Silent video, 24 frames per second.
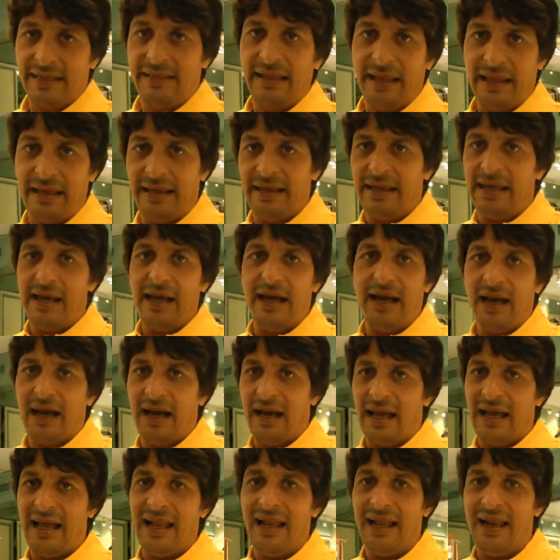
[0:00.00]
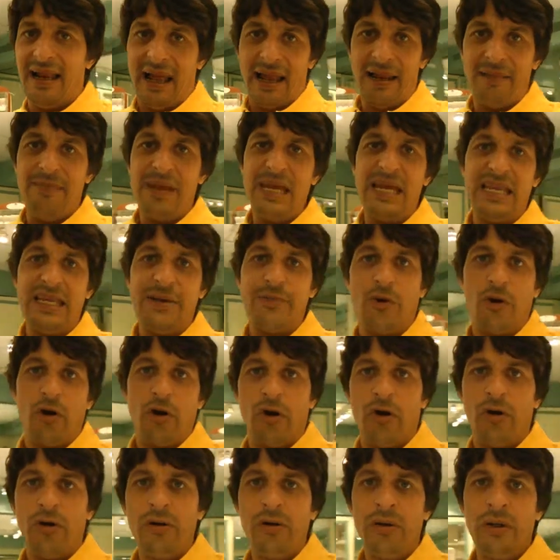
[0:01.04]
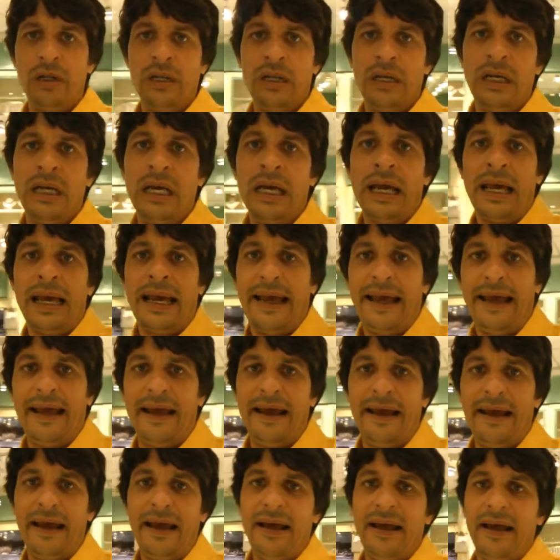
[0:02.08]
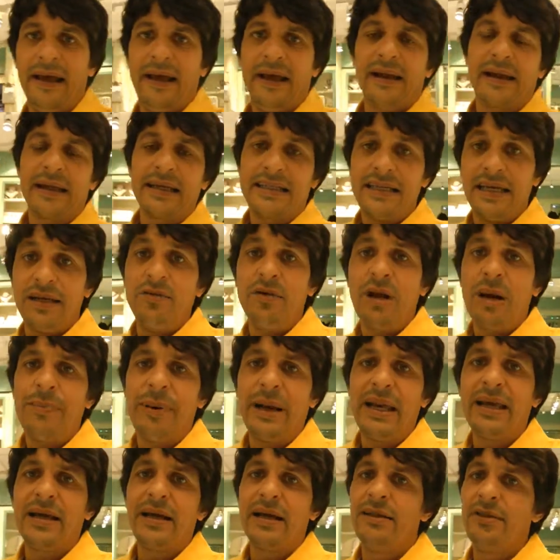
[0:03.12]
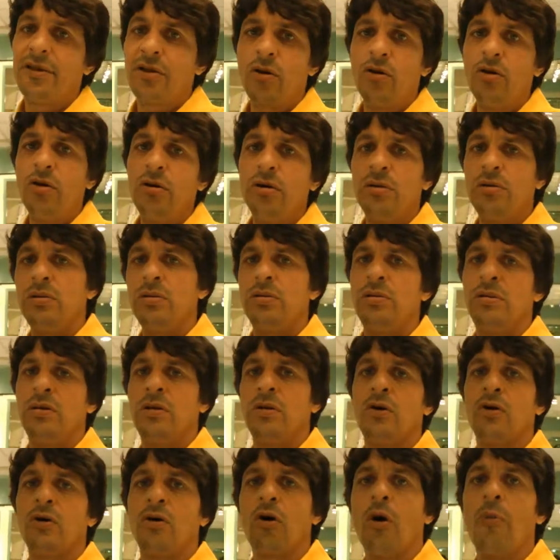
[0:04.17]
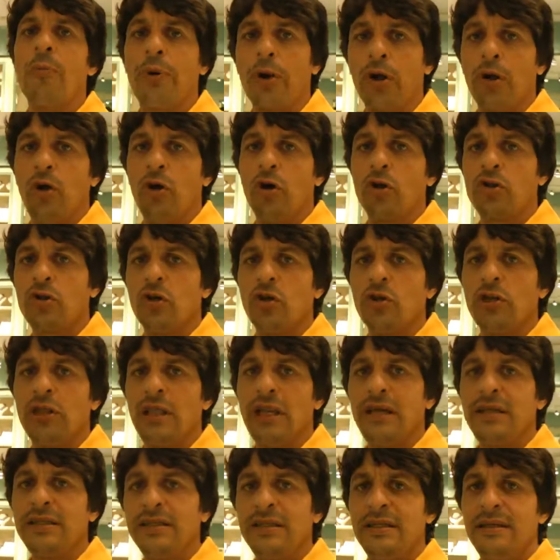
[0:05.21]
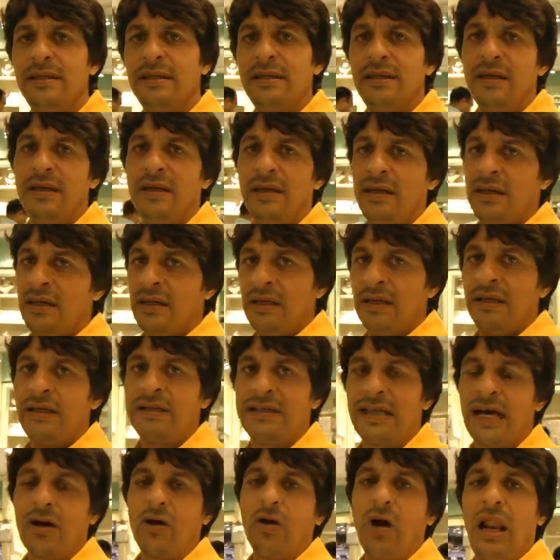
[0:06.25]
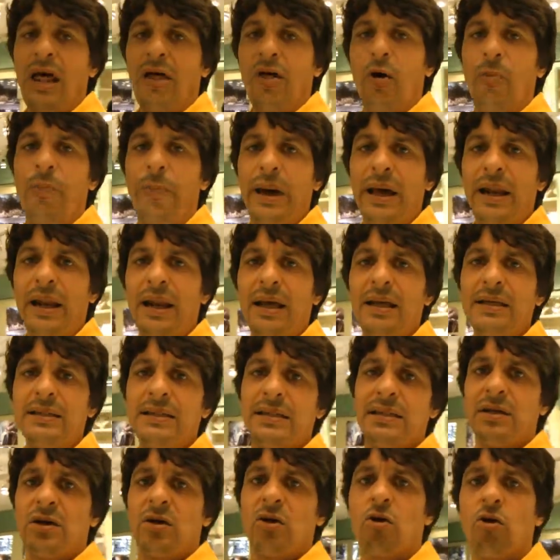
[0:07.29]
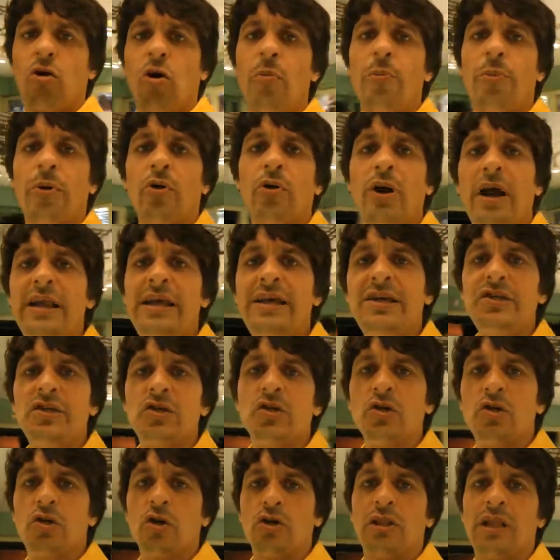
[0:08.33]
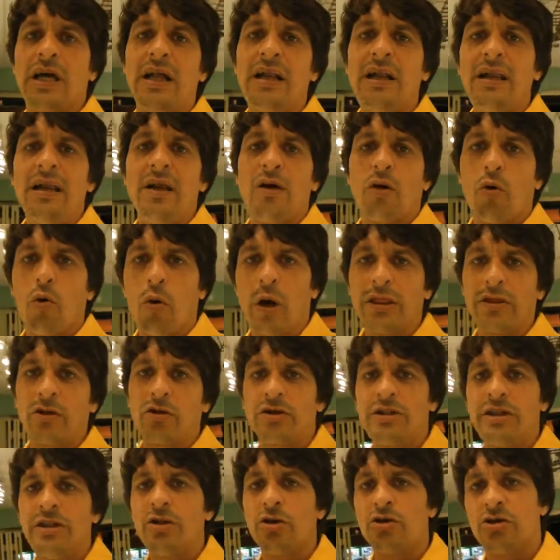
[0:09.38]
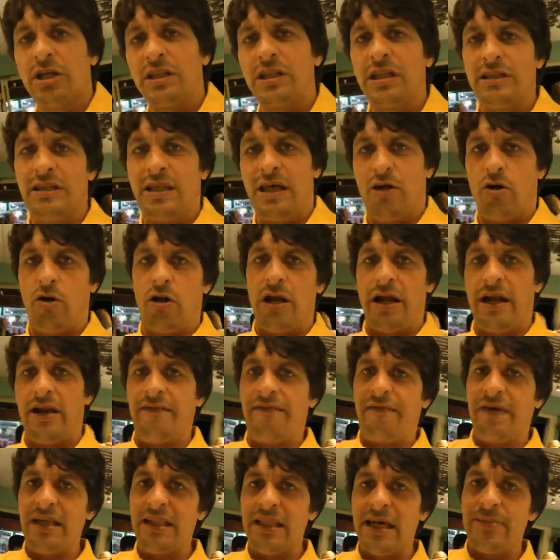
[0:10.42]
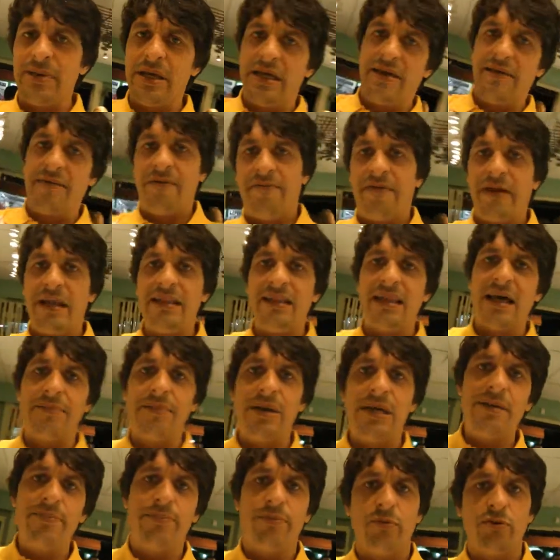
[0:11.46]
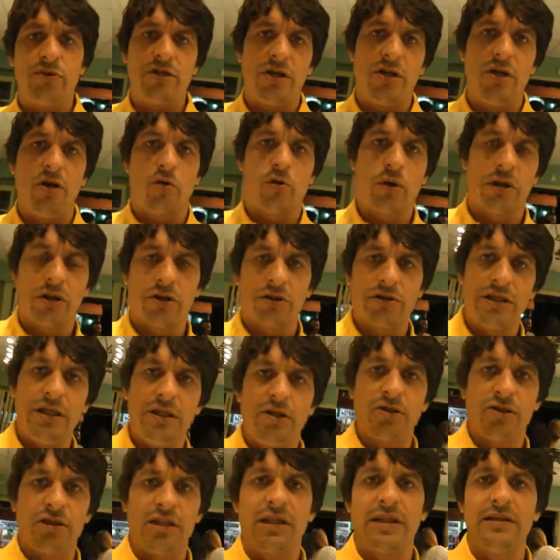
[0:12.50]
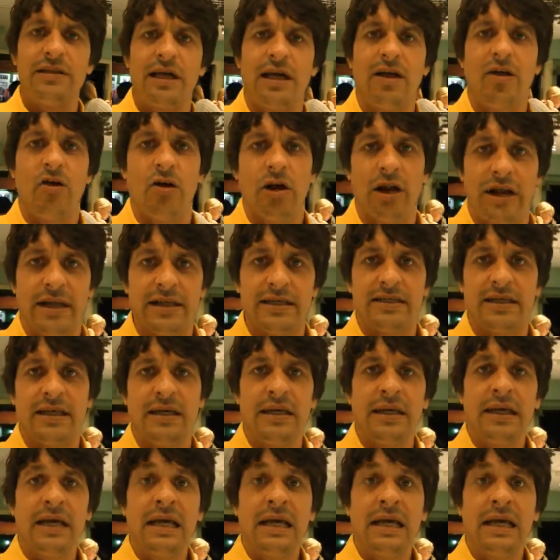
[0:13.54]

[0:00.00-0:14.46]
te diría el, mínimo, ¿no? Eh, recién una pareja entró, compró dos ostras, sacó las dos perlas, compró un anillo, total 470 dólares. Frente a mí, frente a mí pusieron los 470 dólares.